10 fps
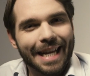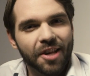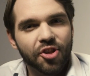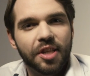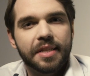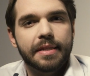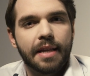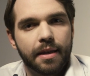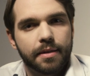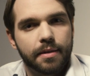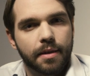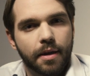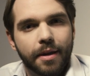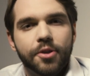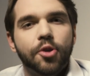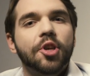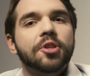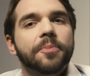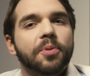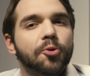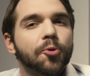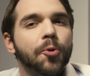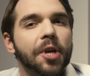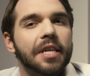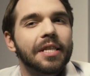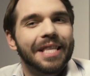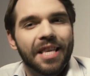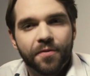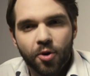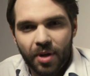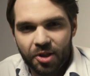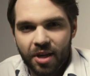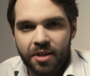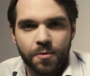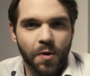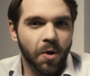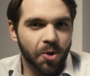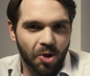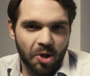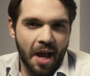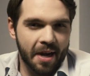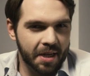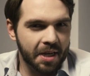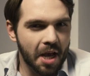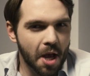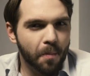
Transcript: Każdy z nas codziennie produkuje niewyobrażalną ilość danych.